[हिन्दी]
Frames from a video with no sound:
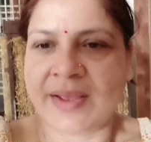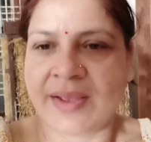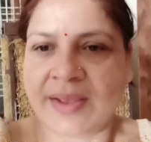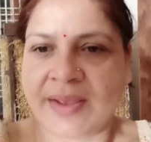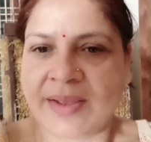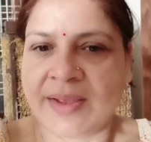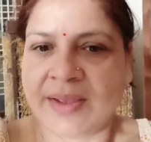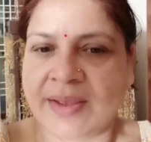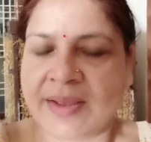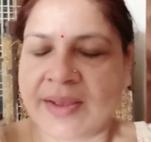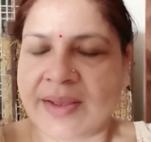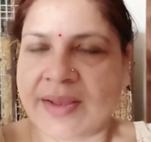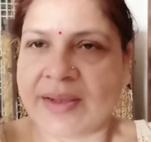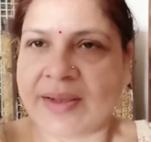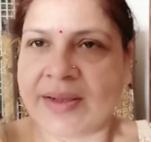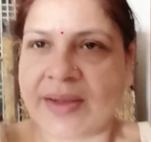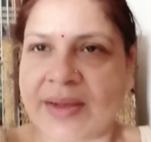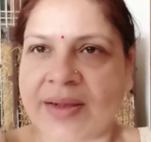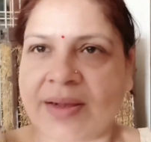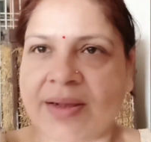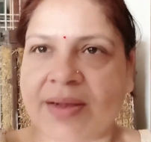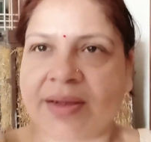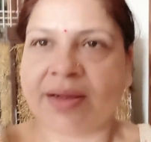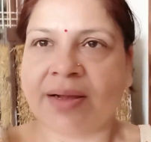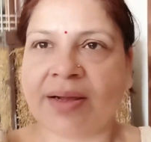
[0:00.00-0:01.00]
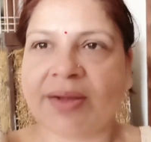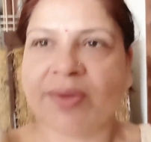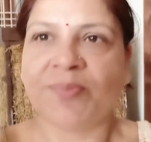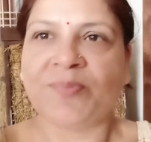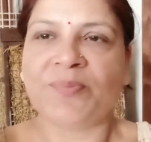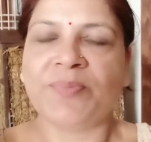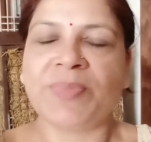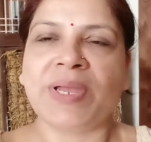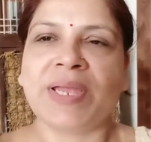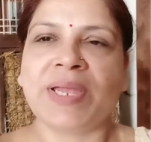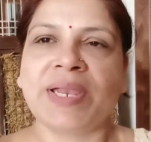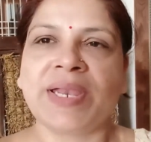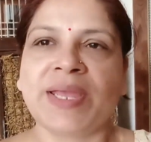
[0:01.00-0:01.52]
हाँ,
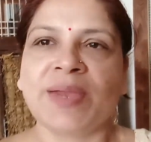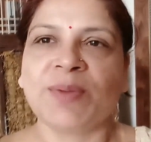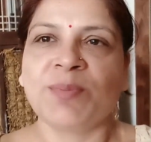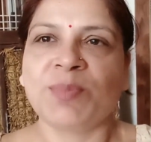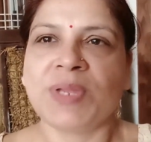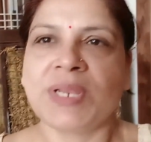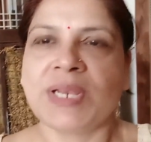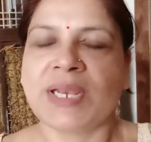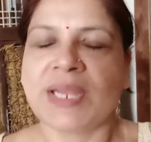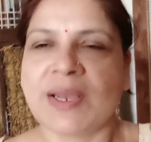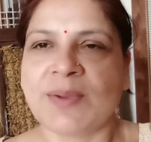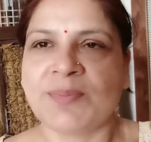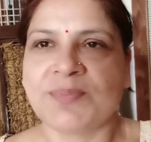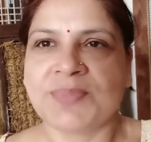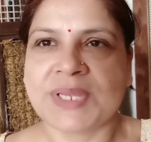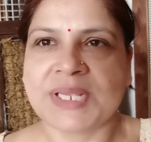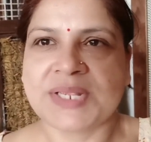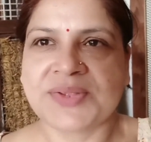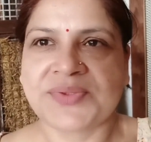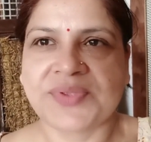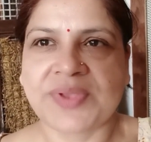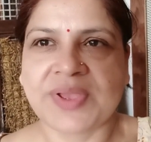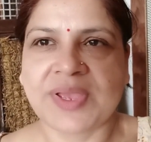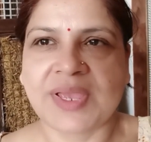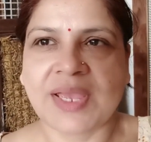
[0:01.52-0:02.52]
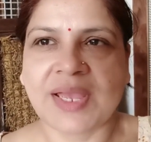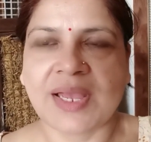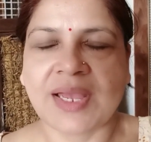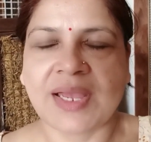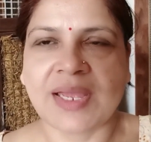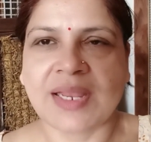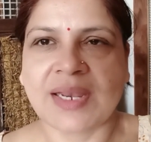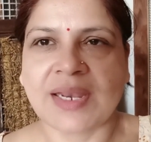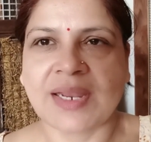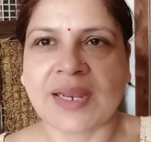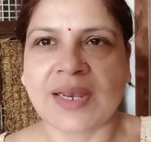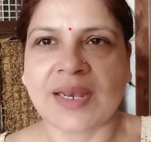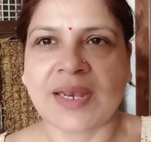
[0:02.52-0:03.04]
मैंने अभी ना पेस्ट किया है ना
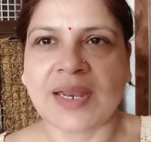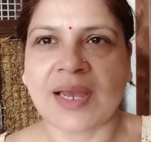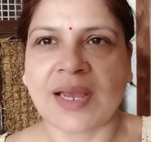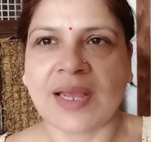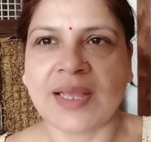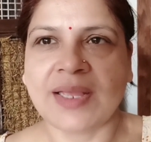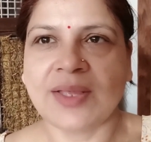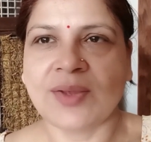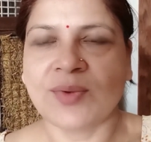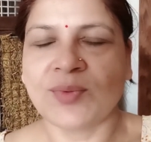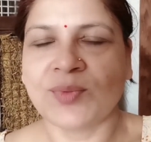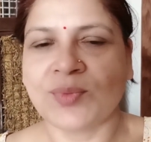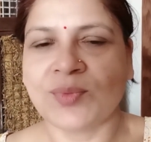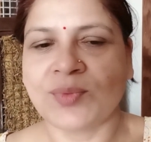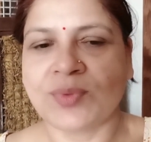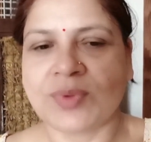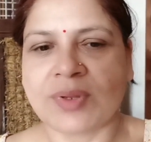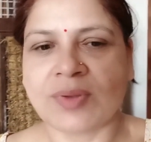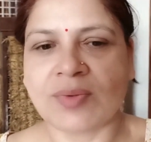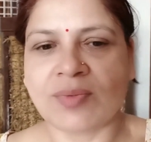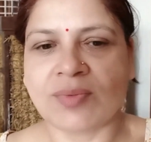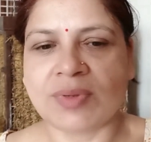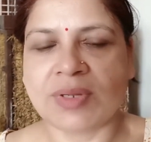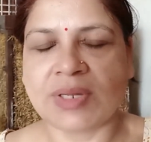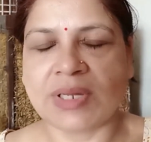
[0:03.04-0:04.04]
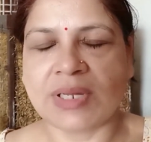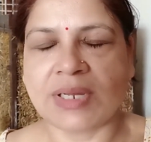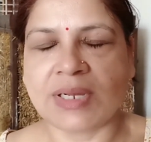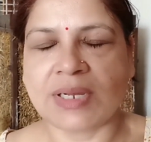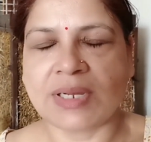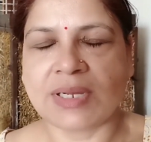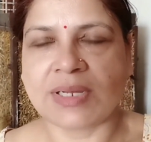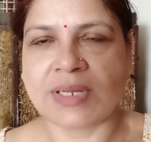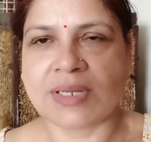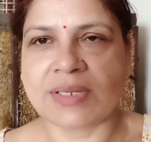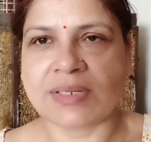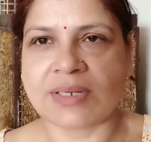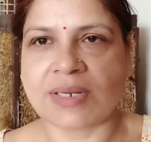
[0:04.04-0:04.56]
नहाई हूँ क्योंकि
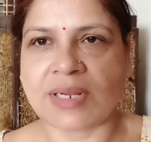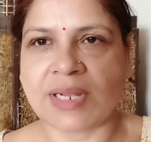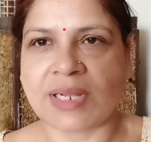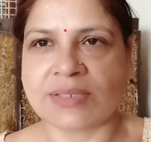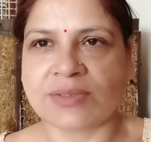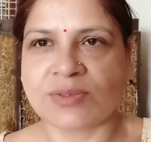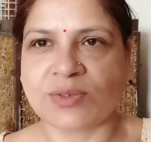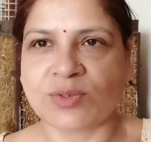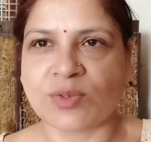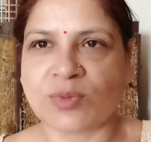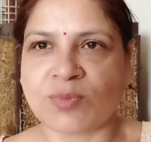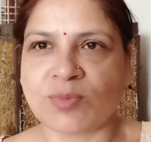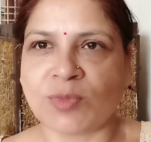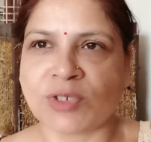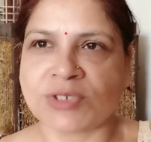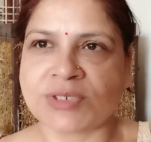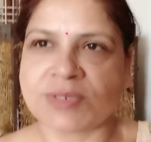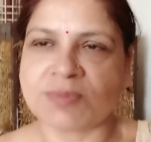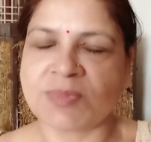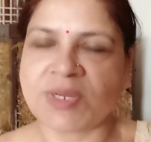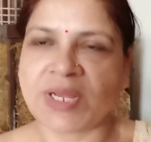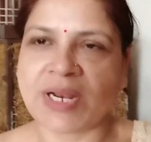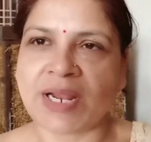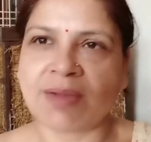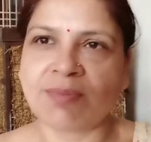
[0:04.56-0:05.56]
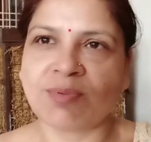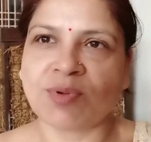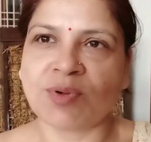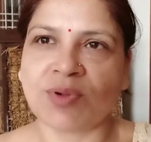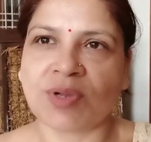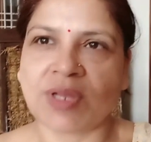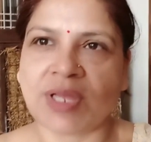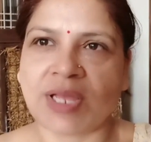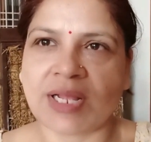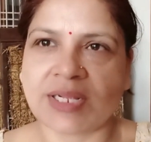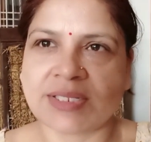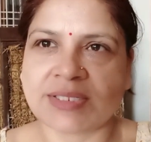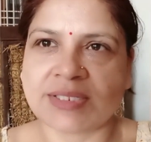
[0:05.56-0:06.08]
रात को मौसम ख़राब हो गया
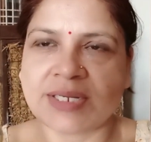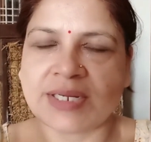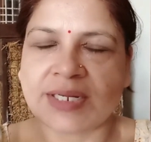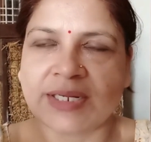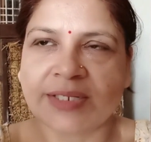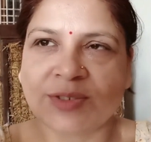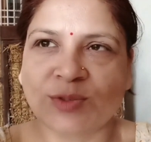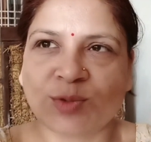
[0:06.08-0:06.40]
था तो